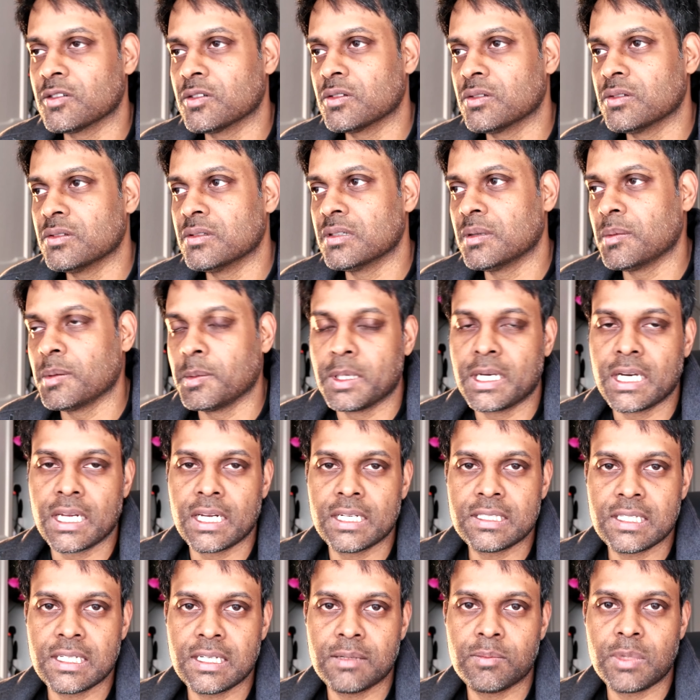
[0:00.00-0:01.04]
तो हमें भी
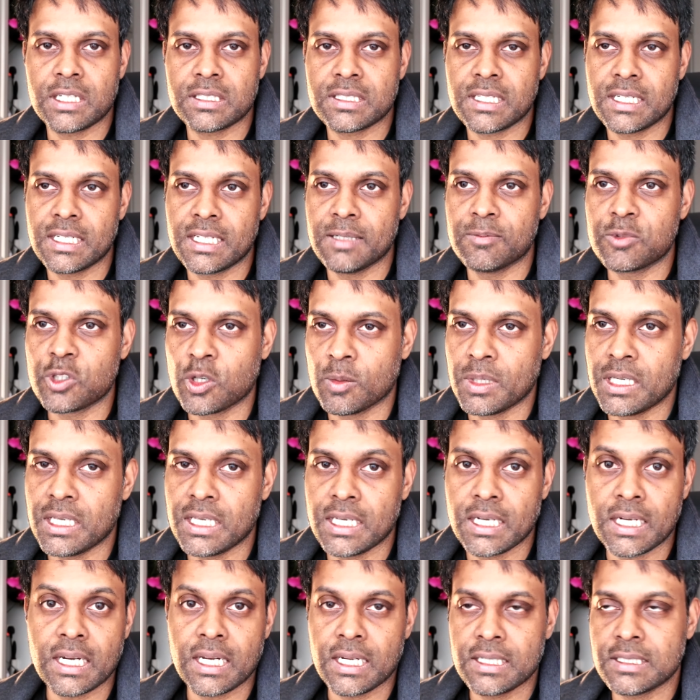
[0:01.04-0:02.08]
करना चाहिए पाकिस्तानी टीम्स को भी
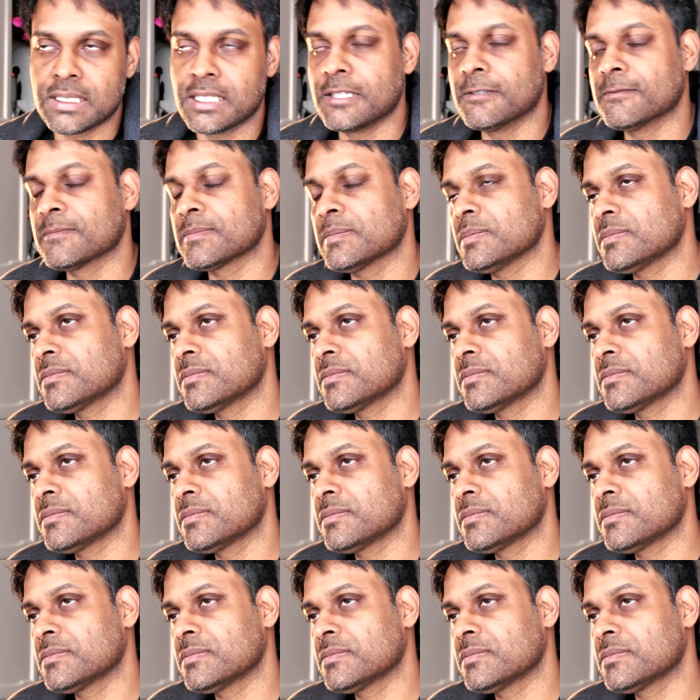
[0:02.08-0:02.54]
ये करना चाहिए